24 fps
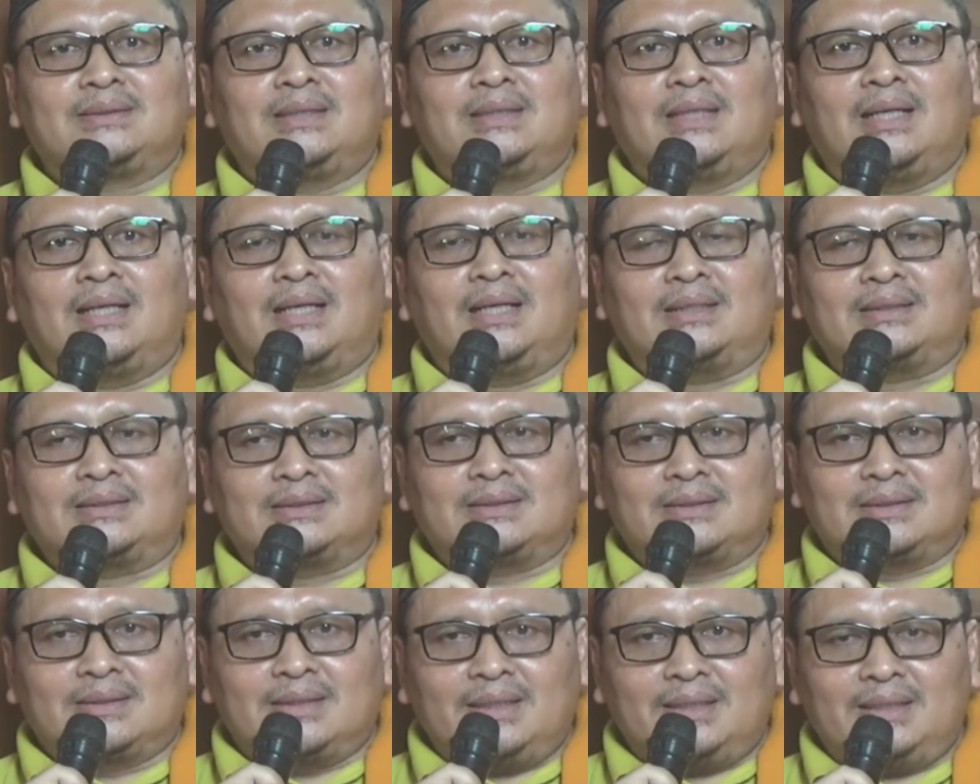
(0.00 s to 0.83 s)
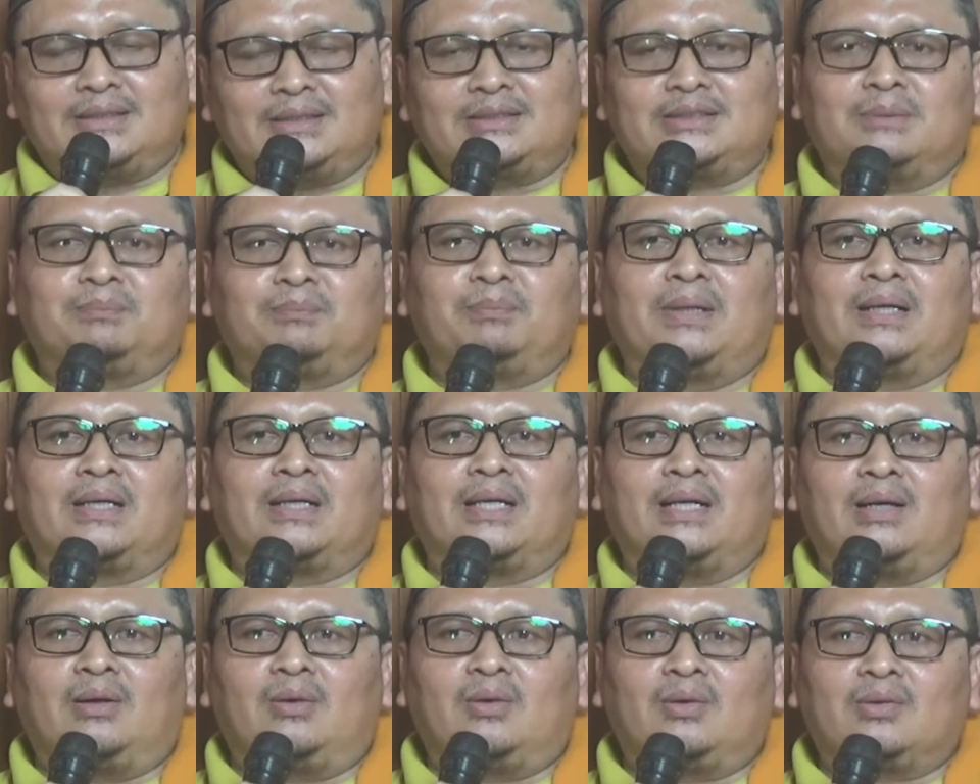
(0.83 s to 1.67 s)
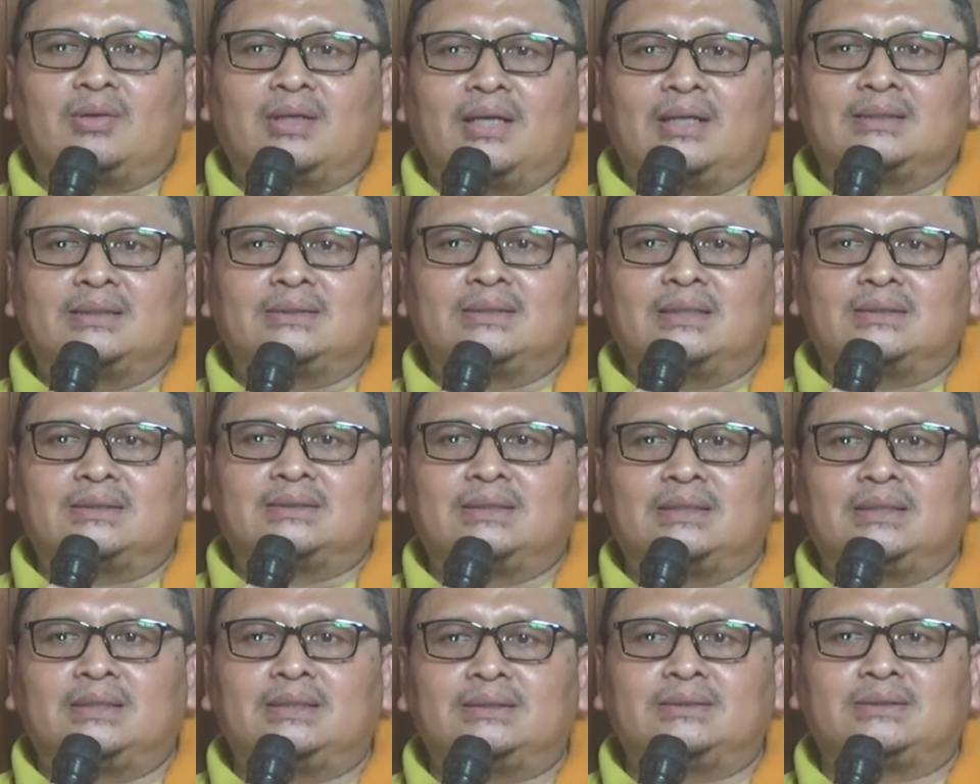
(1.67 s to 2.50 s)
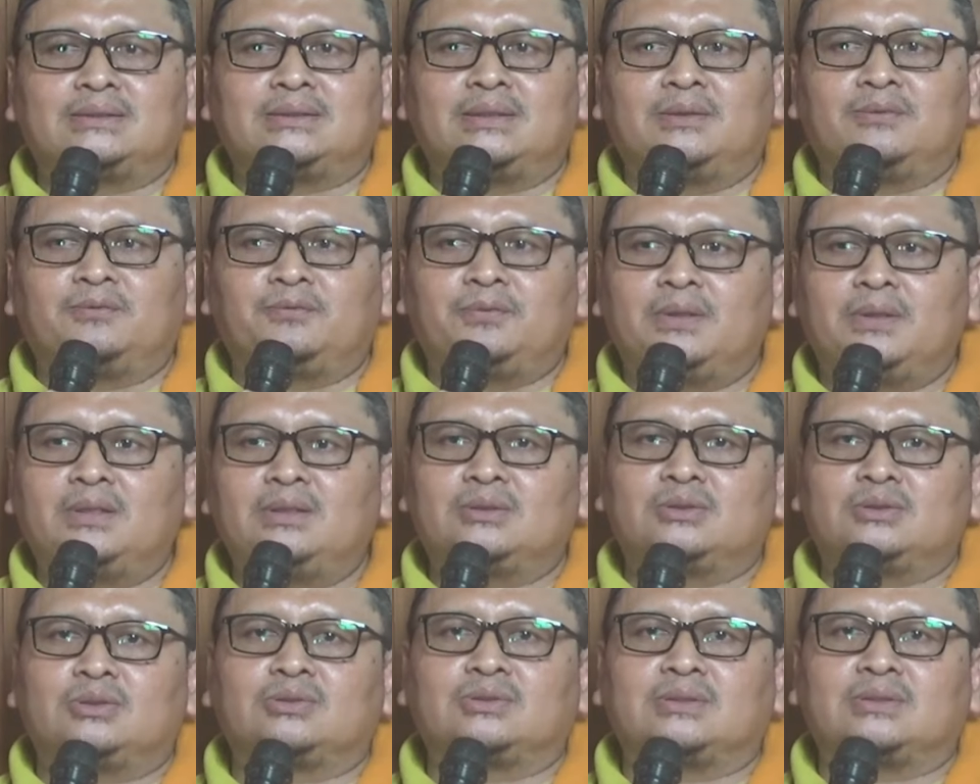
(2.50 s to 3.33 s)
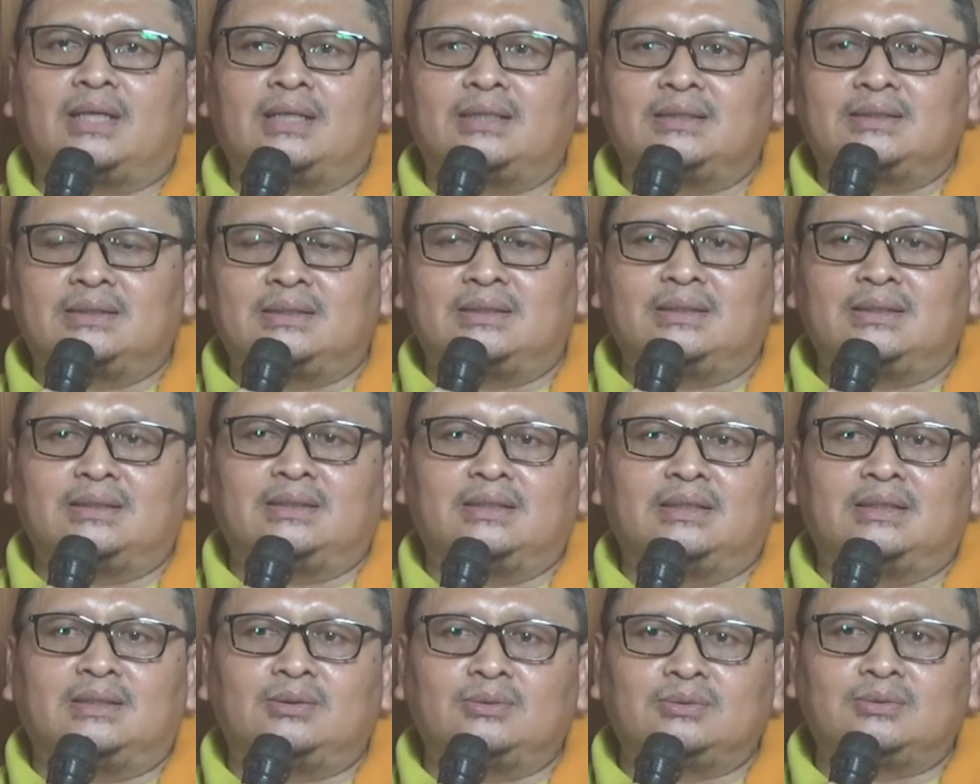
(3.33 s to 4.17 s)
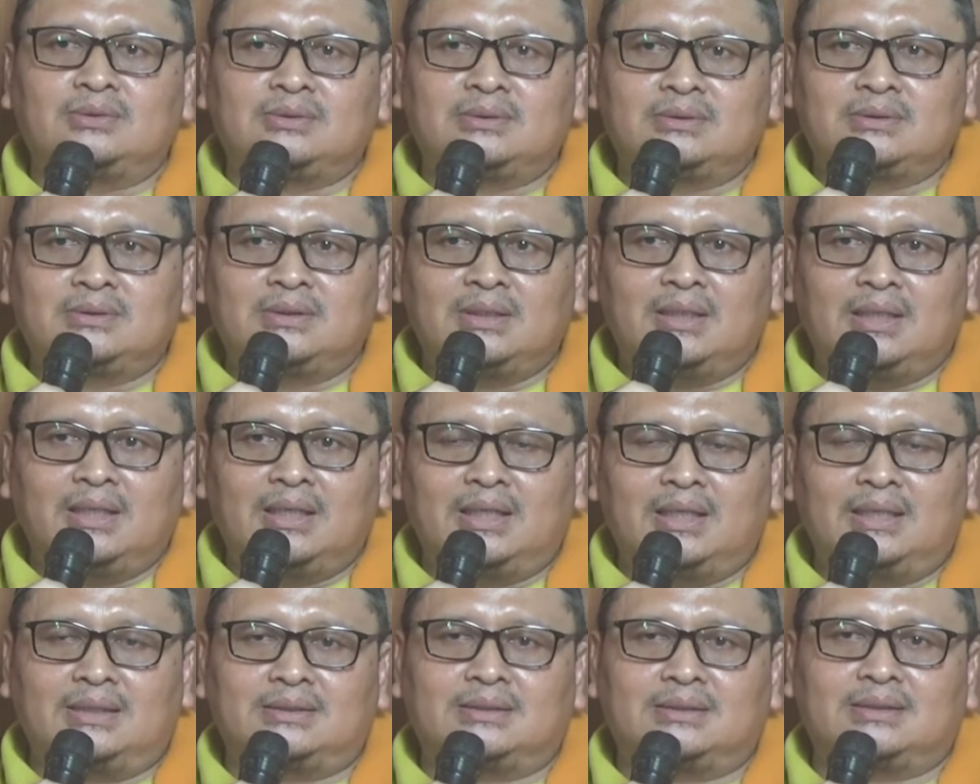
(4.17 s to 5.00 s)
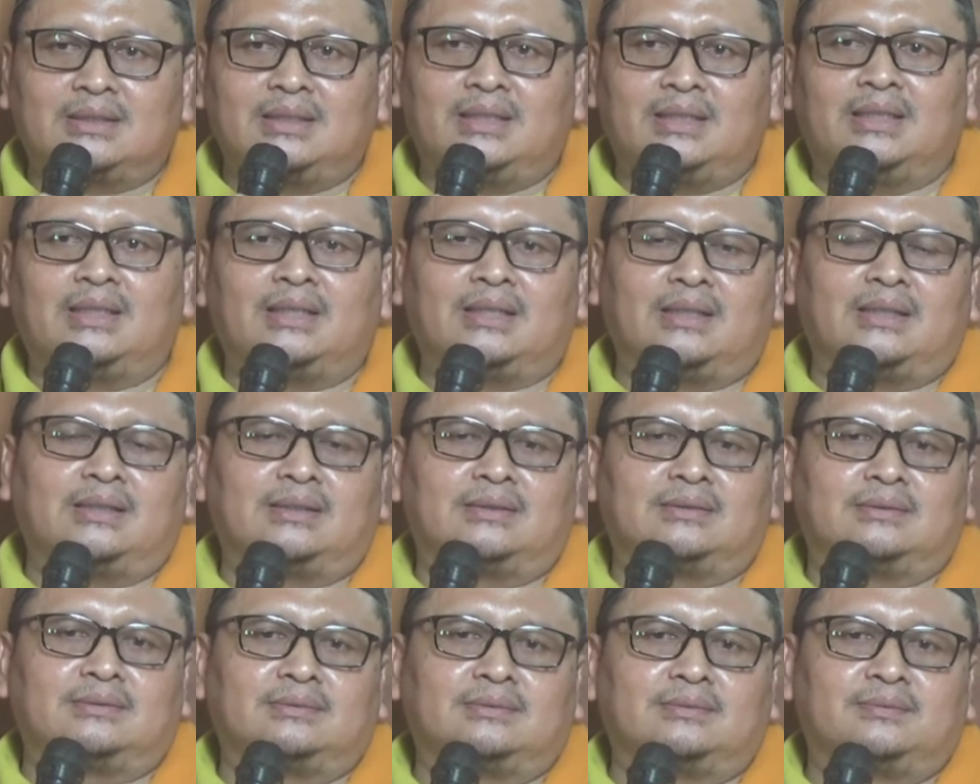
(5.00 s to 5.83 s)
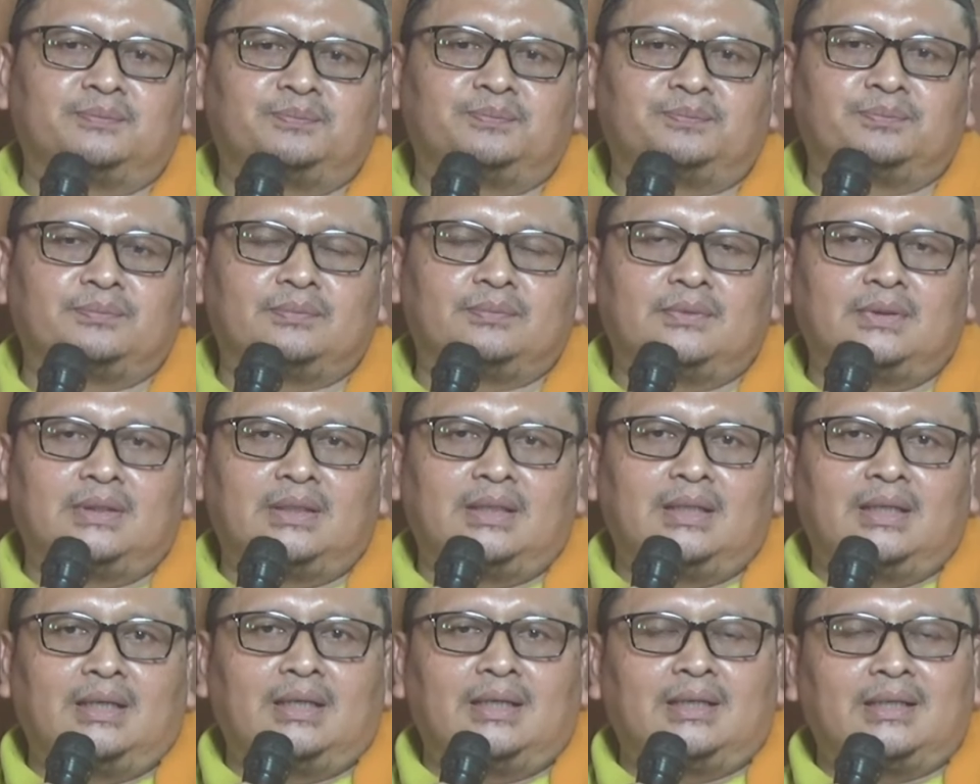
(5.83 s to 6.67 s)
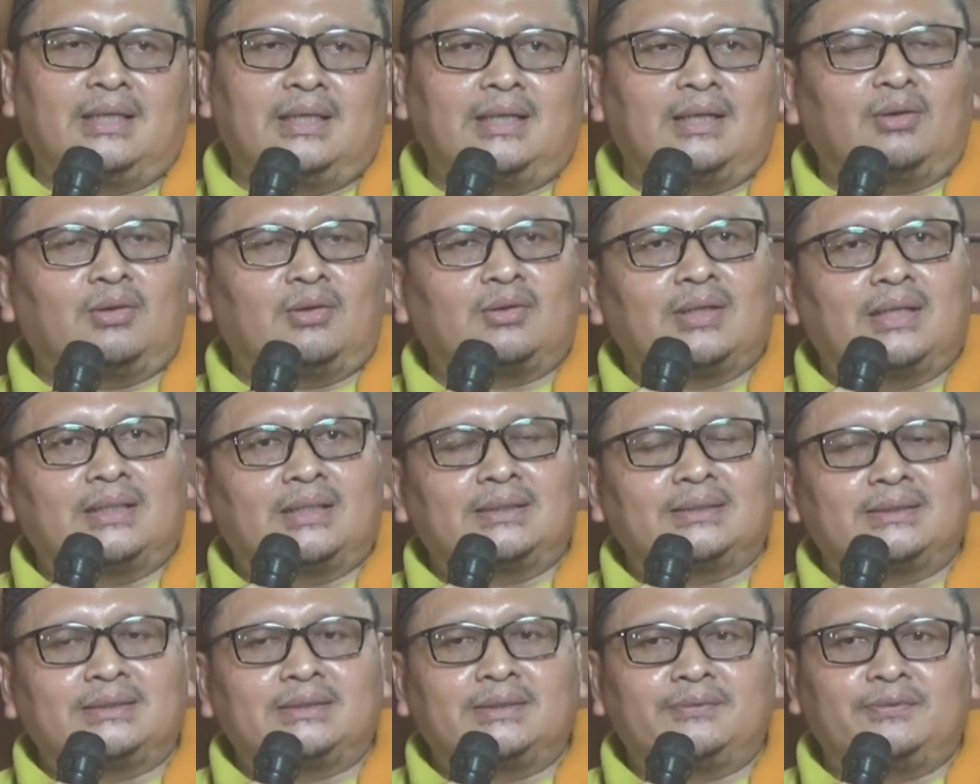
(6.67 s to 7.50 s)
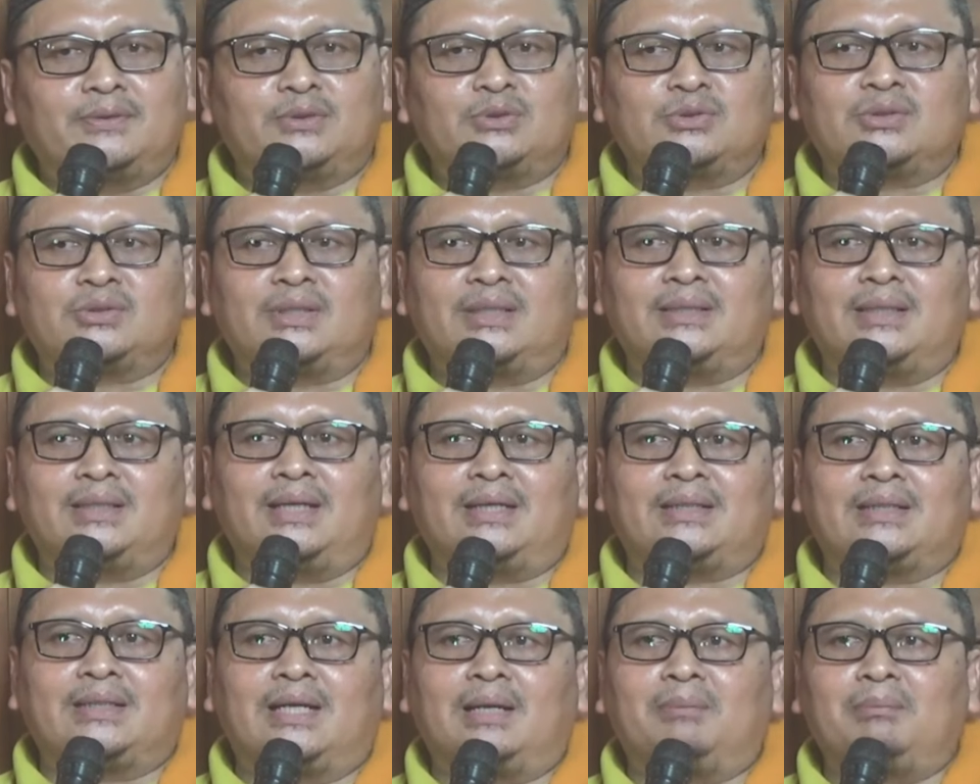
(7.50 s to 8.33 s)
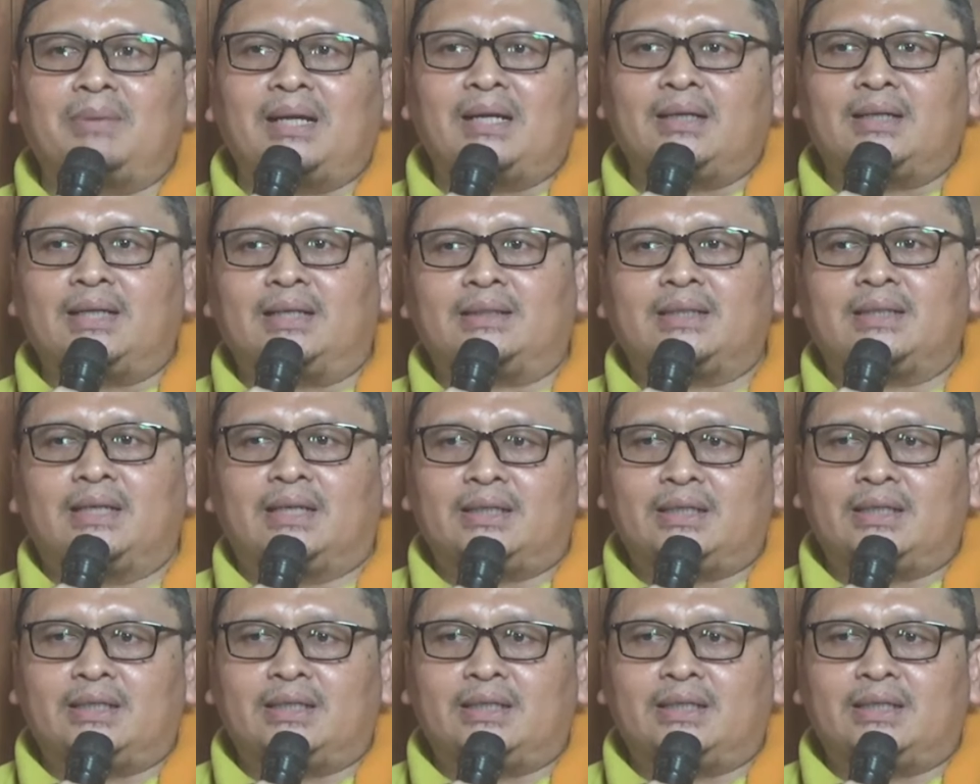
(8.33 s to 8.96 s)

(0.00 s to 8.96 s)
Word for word: Jelas clear sebagai organisasi civil society. Itu jelas clear. Dan organisasi civil society adalah mandat dari